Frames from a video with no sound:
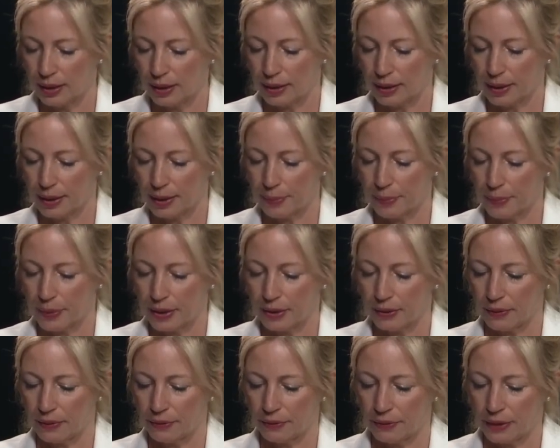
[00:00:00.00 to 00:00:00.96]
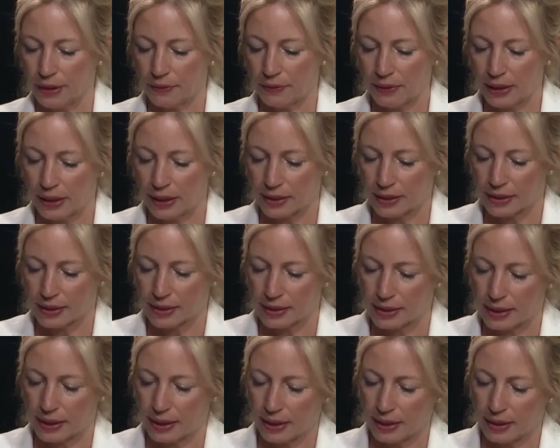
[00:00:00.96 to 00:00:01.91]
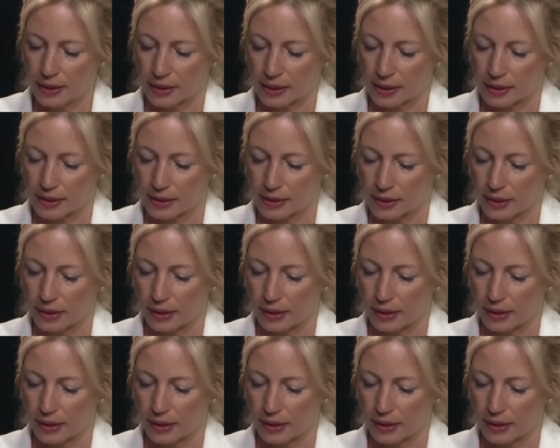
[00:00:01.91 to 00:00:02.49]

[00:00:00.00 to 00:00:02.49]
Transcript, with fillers: Ähm, wenn wir jetzt sehen, dass